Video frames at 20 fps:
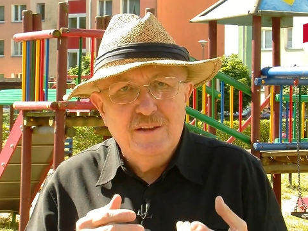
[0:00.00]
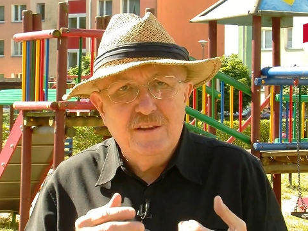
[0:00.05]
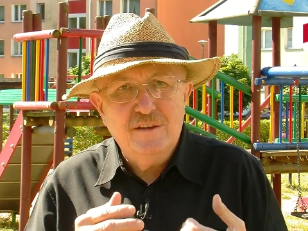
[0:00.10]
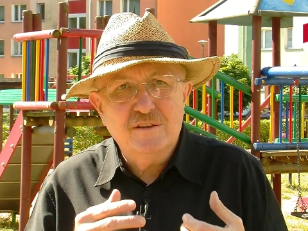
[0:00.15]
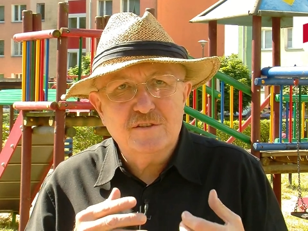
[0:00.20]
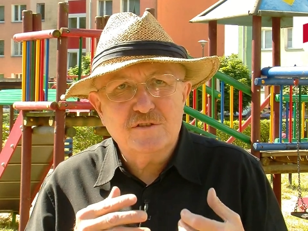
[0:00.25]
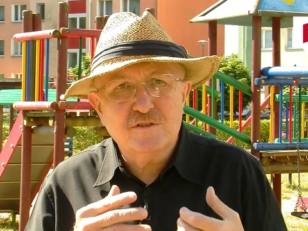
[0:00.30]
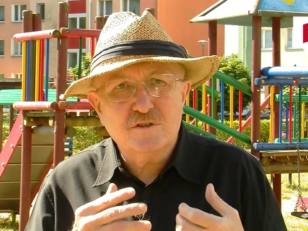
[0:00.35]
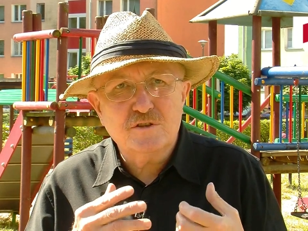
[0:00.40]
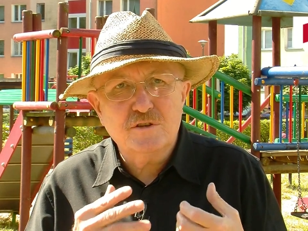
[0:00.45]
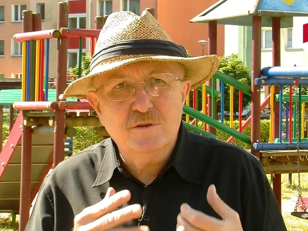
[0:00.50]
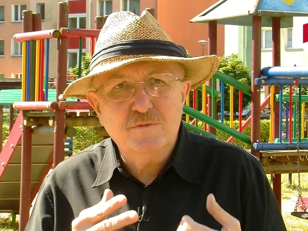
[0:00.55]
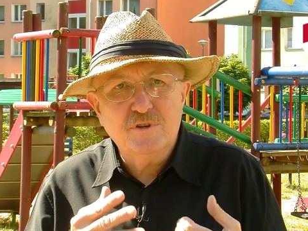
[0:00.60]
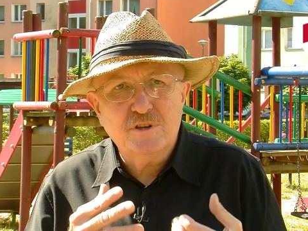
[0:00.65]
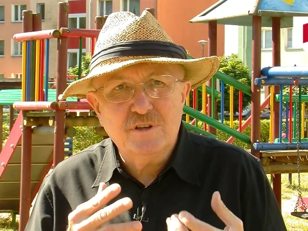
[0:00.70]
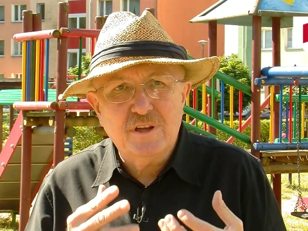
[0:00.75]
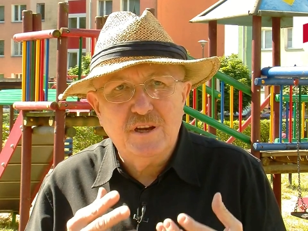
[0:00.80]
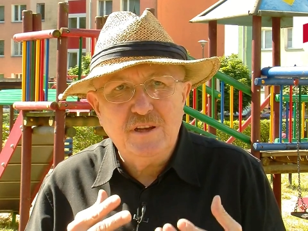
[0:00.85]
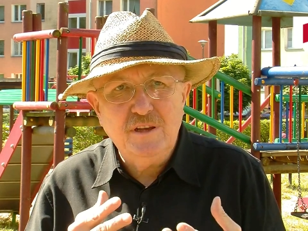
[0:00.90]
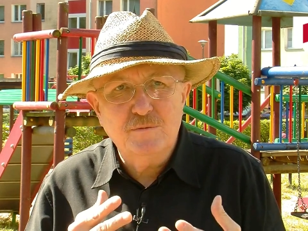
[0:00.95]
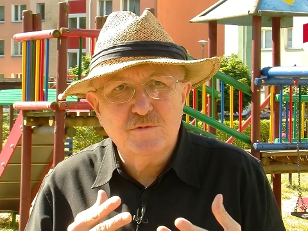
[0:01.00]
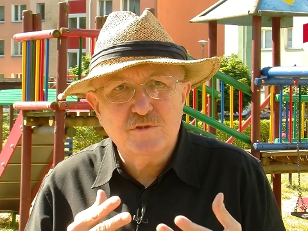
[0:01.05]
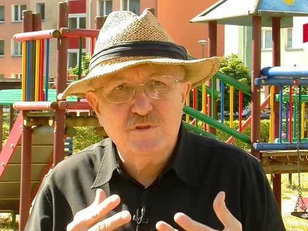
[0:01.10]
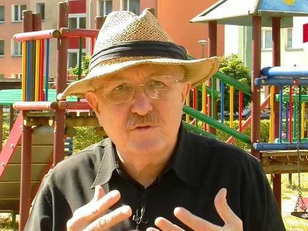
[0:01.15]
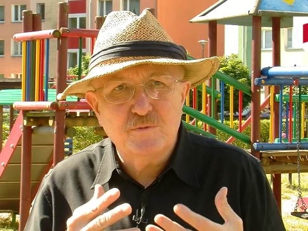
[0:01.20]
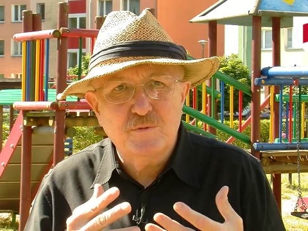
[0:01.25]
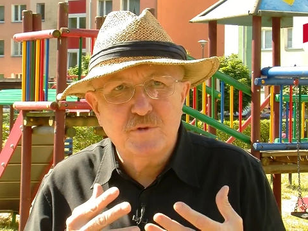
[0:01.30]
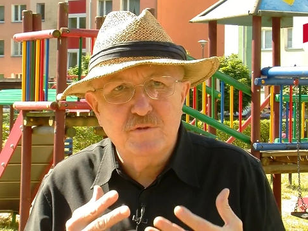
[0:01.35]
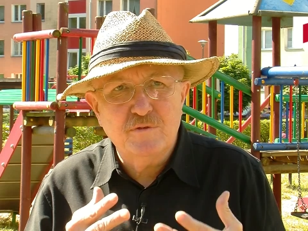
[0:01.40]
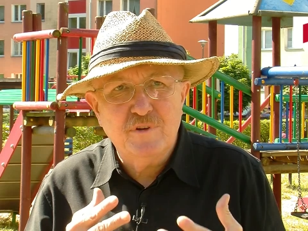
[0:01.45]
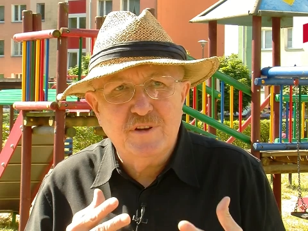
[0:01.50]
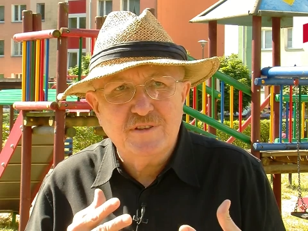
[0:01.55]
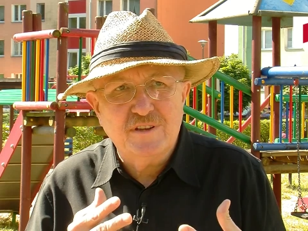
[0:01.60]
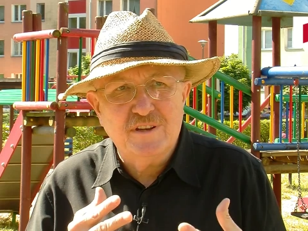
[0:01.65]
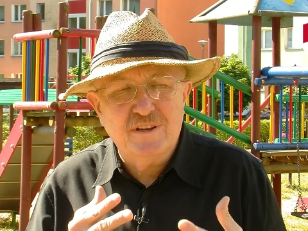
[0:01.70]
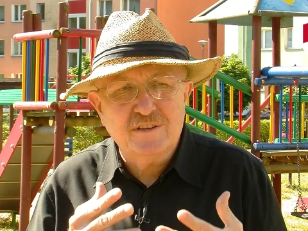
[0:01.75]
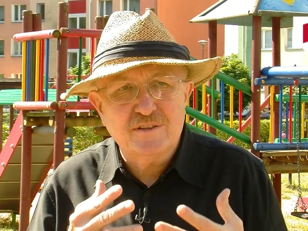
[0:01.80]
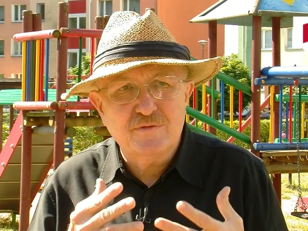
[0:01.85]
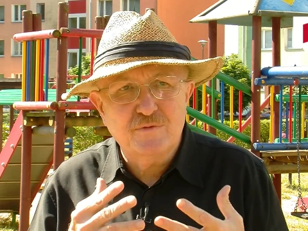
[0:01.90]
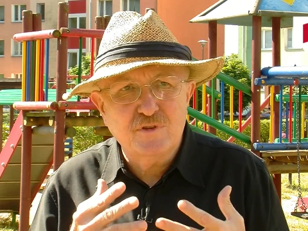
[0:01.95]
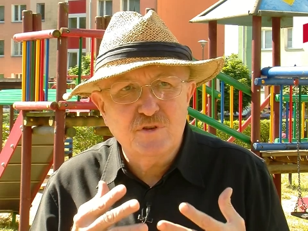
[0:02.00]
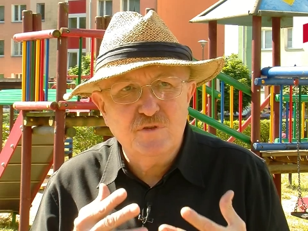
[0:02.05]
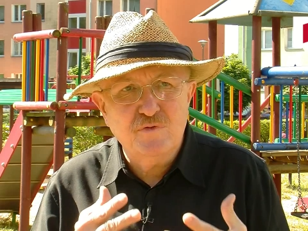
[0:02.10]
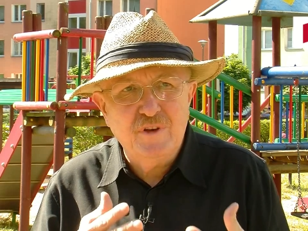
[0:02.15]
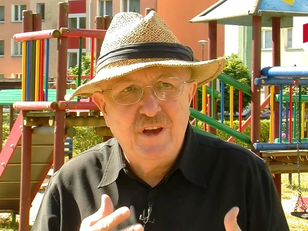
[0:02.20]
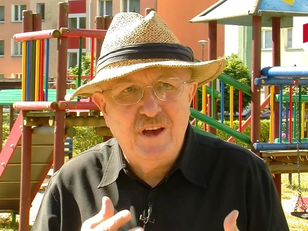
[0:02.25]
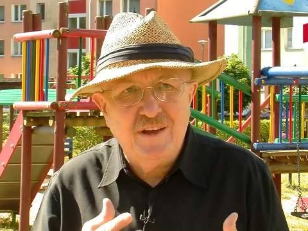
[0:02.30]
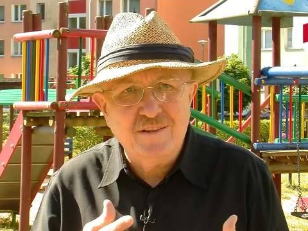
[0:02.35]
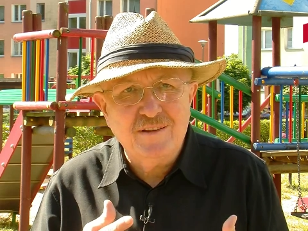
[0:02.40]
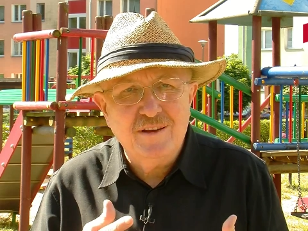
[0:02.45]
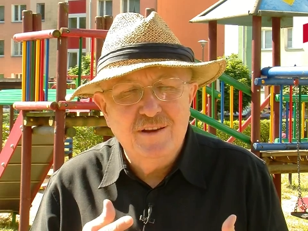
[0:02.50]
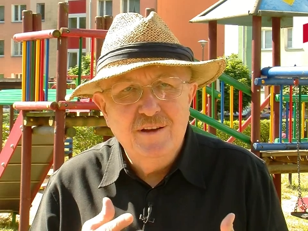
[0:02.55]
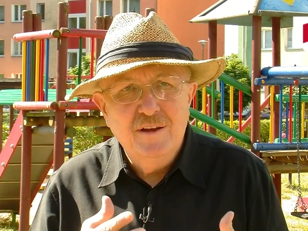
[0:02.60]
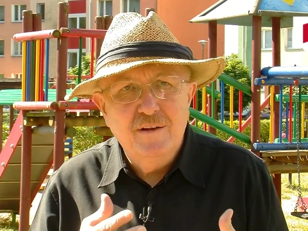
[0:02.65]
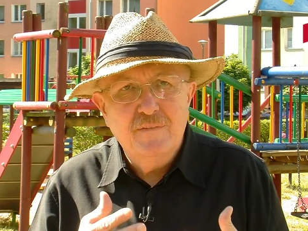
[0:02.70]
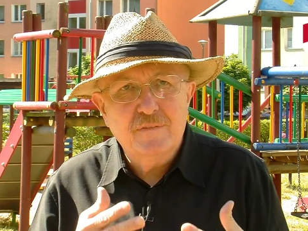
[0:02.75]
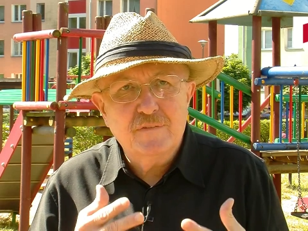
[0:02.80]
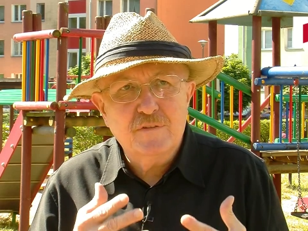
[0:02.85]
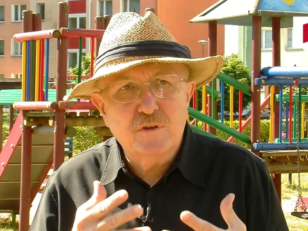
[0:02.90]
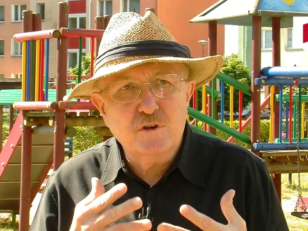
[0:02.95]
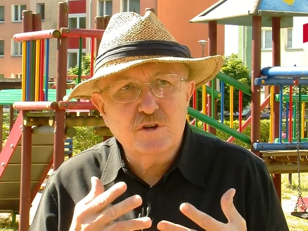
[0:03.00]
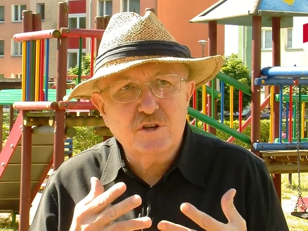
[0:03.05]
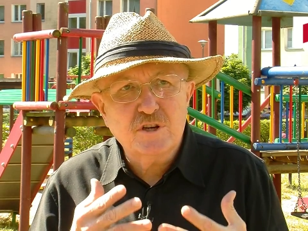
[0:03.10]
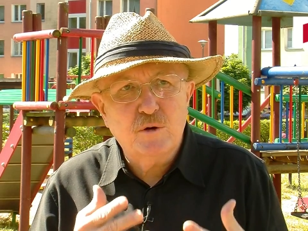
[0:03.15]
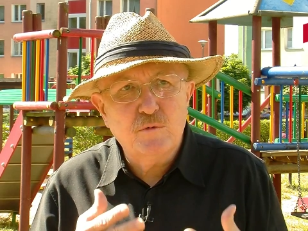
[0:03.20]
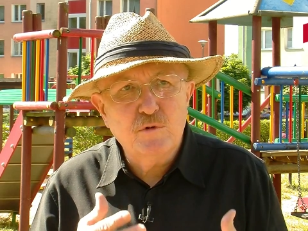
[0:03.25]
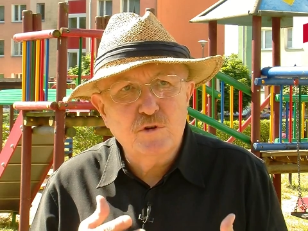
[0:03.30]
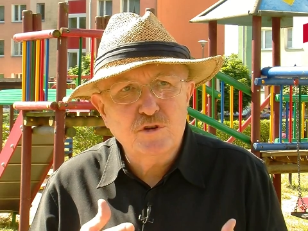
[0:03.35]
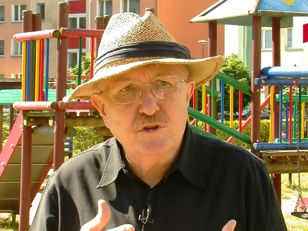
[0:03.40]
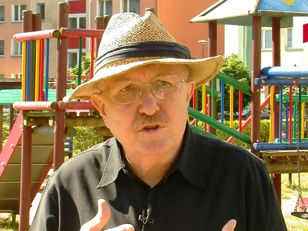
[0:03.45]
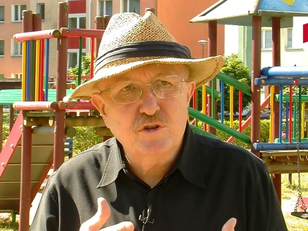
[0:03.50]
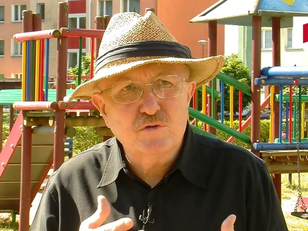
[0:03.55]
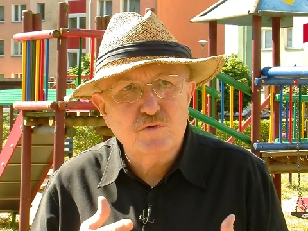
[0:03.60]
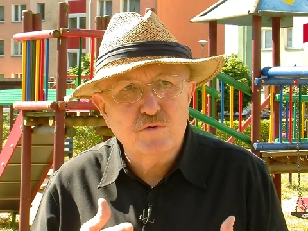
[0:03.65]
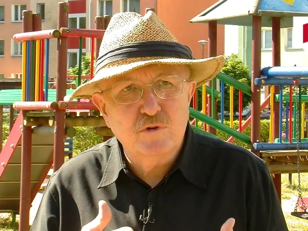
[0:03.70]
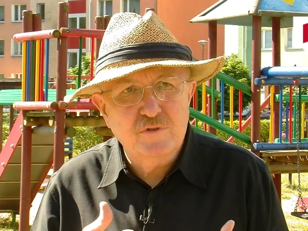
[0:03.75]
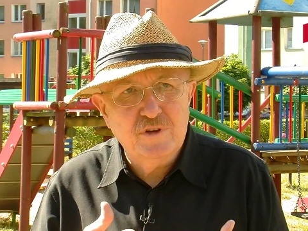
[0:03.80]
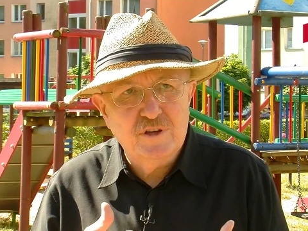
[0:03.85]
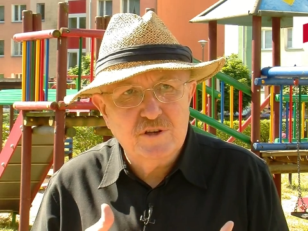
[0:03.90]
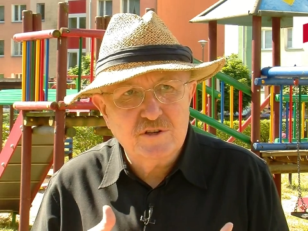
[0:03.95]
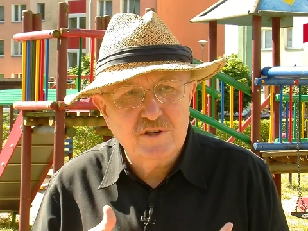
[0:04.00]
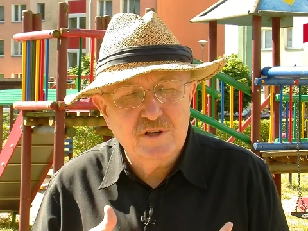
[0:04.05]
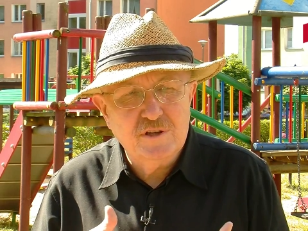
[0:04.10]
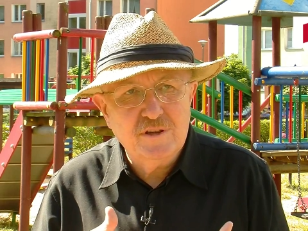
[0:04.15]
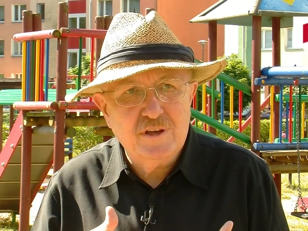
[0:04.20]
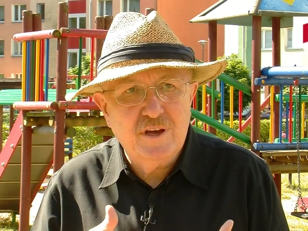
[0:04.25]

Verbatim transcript: jest czymś takim, co wprowadza nas w świat dojrzałości człowieczej.